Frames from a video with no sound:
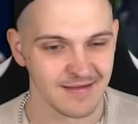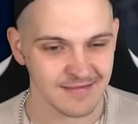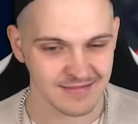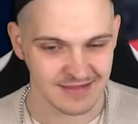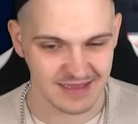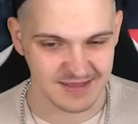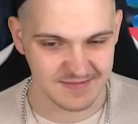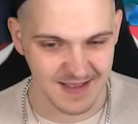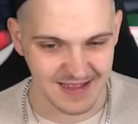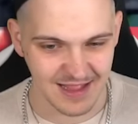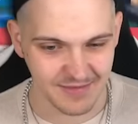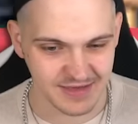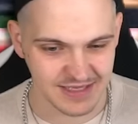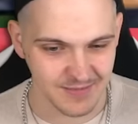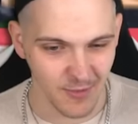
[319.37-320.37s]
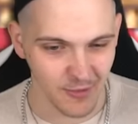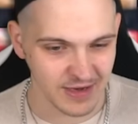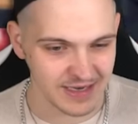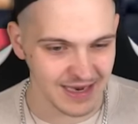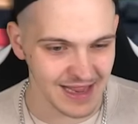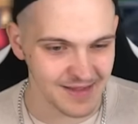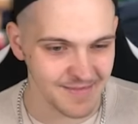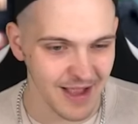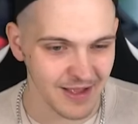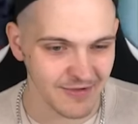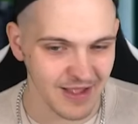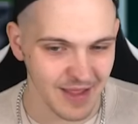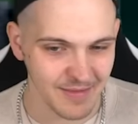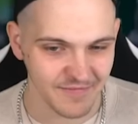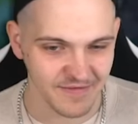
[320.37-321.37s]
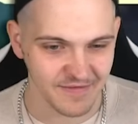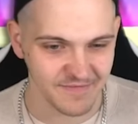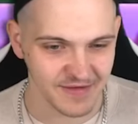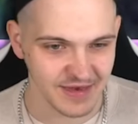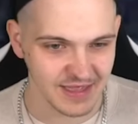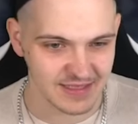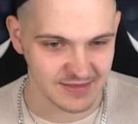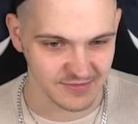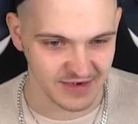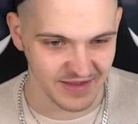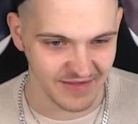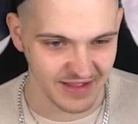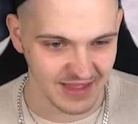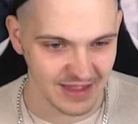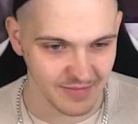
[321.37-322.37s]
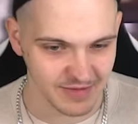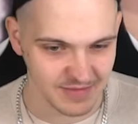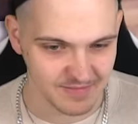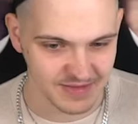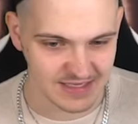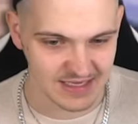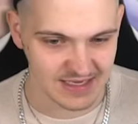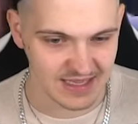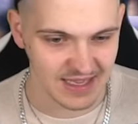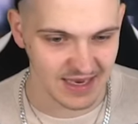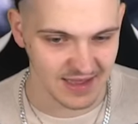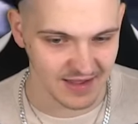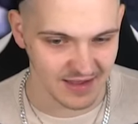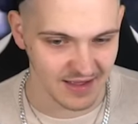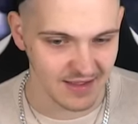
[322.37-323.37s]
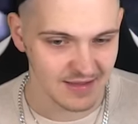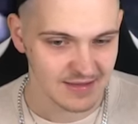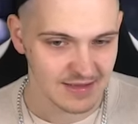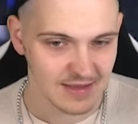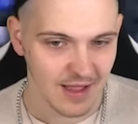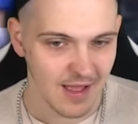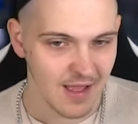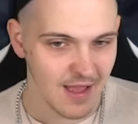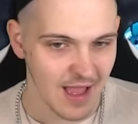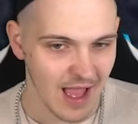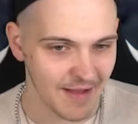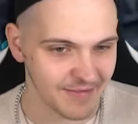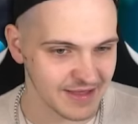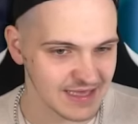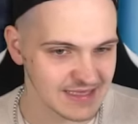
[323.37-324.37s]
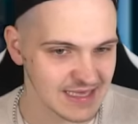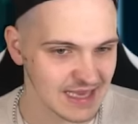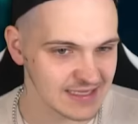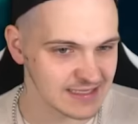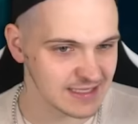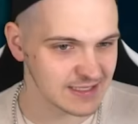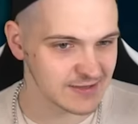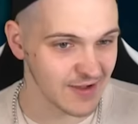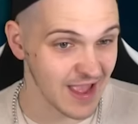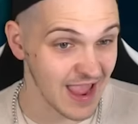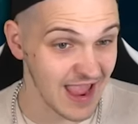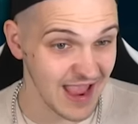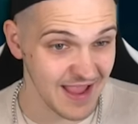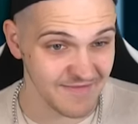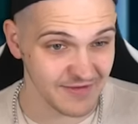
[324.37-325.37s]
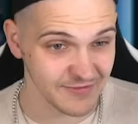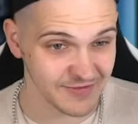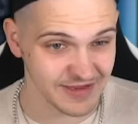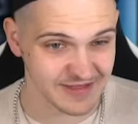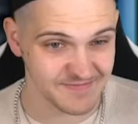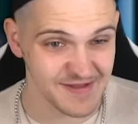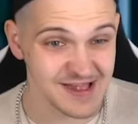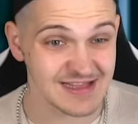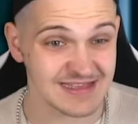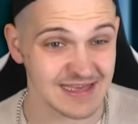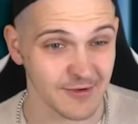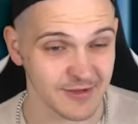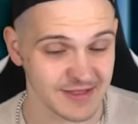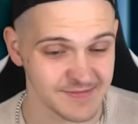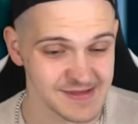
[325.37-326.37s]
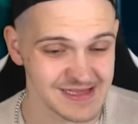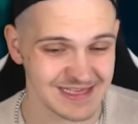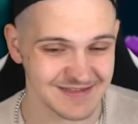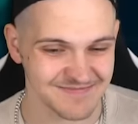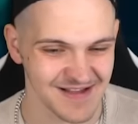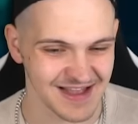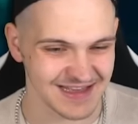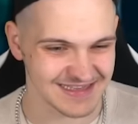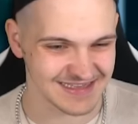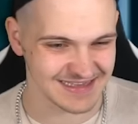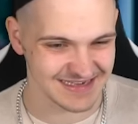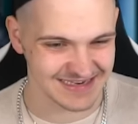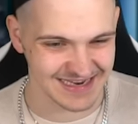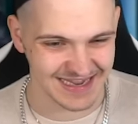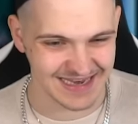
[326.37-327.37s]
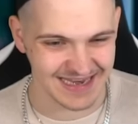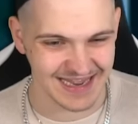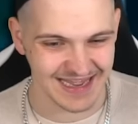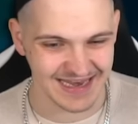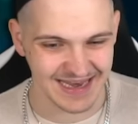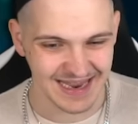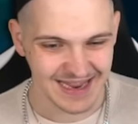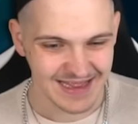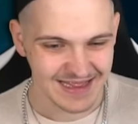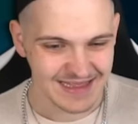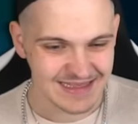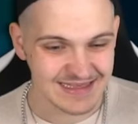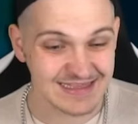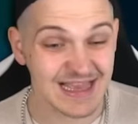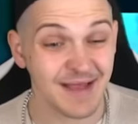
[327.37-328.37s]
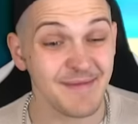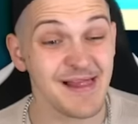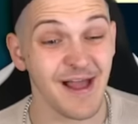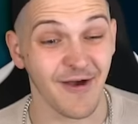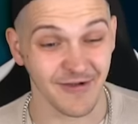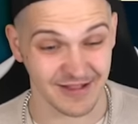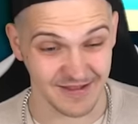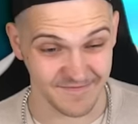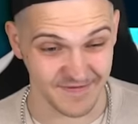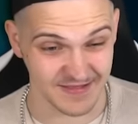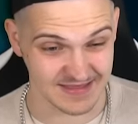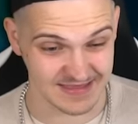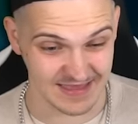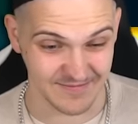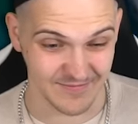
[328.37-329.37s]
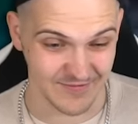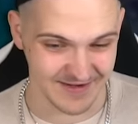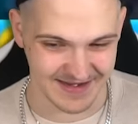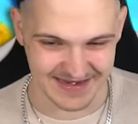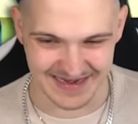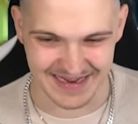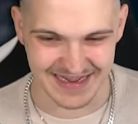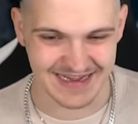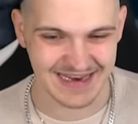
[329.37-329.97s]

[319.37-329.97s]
Das wäre, glaube ich, in einem originalen Mario-Game auf jeden Fall nicht so. Da wären die, glaube ich, ein bisschen gnädiger. Aber hier sagen sie sich so, ey, wenn du das Pilzhaus willst, Meister, dann, dann sammel auch die Finstermonde, ne?